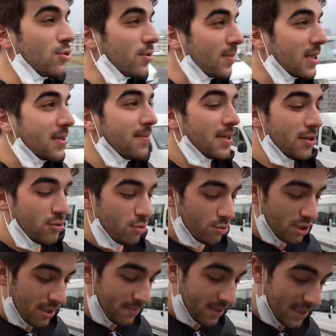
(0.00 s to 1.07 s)
da bakıma
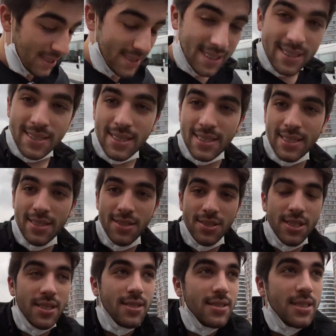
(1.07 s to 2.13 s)
götüreceğim de yasaklar
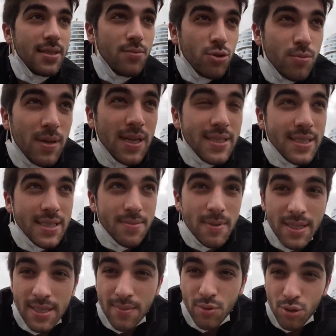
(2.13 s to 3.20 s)
gelince dedim cumartesi
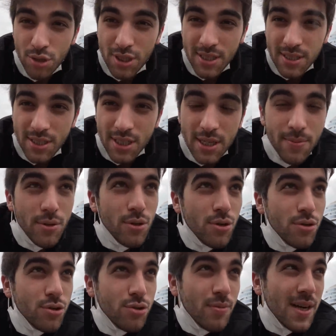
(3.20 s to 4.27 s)
madem gün içinde
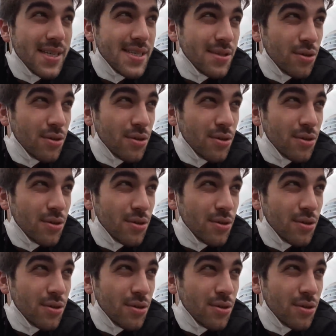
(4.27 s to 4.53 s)
çıkabiliyoruz cumartesi